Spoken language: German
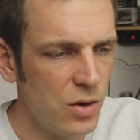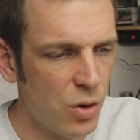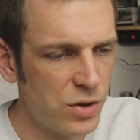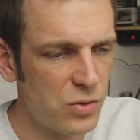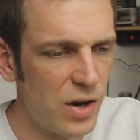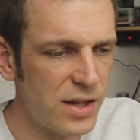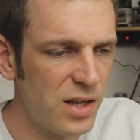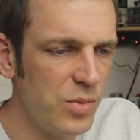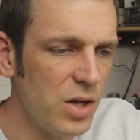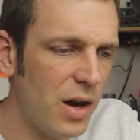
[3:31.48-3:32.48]
hat die
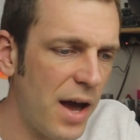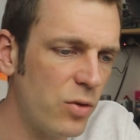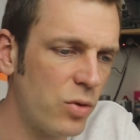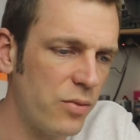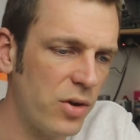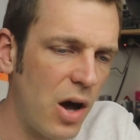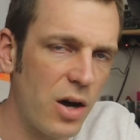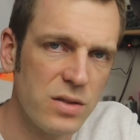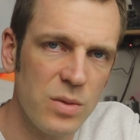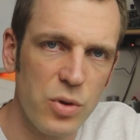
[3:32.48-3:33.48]
Solarthermie allein ungefähr
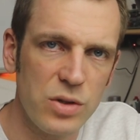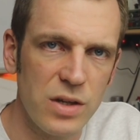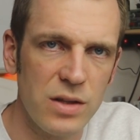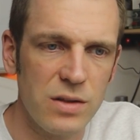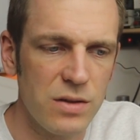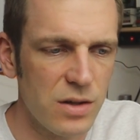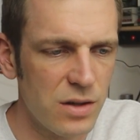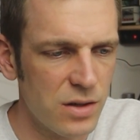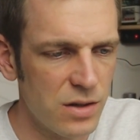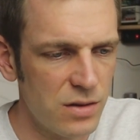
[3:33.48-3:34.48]
18%
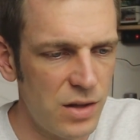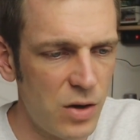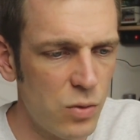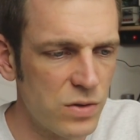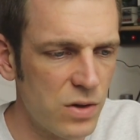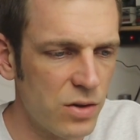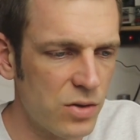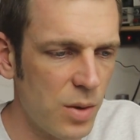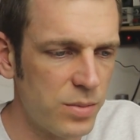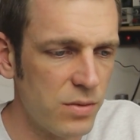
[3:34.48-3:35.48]
äh,
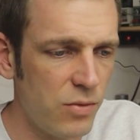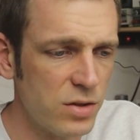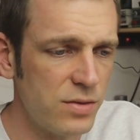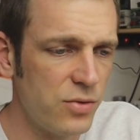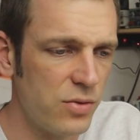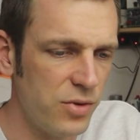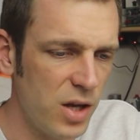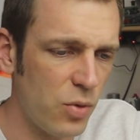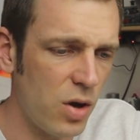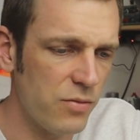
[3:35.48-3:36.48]
Deckungsgrad gehabt, was für einen
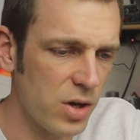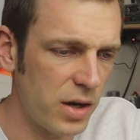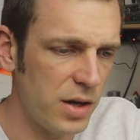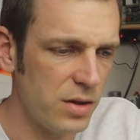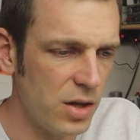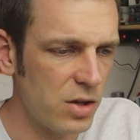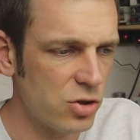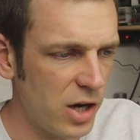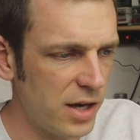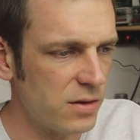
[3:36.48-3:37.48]
Februar wirklich
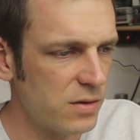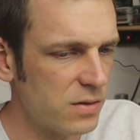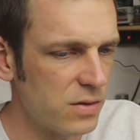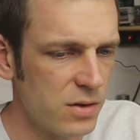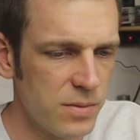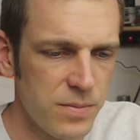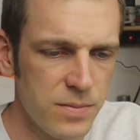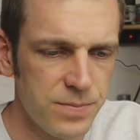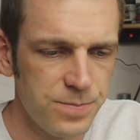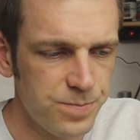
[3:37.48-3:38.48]
nicht schlecht ist. Ja.
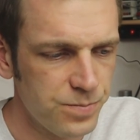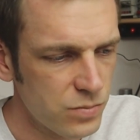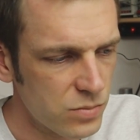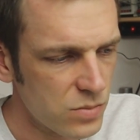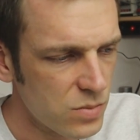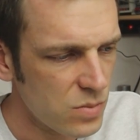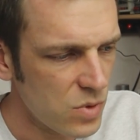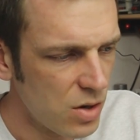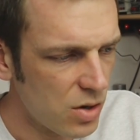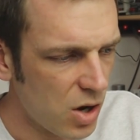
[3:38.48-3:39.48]

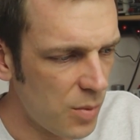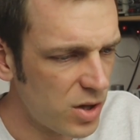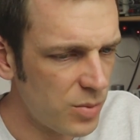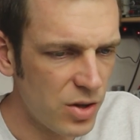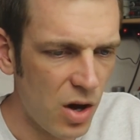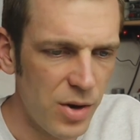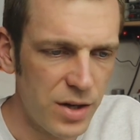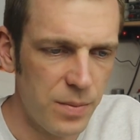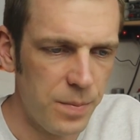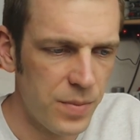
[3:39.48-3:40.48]
Kann man damit
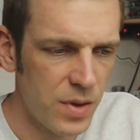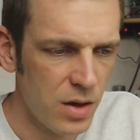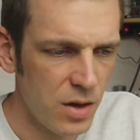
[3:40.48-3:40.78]
arbeiten.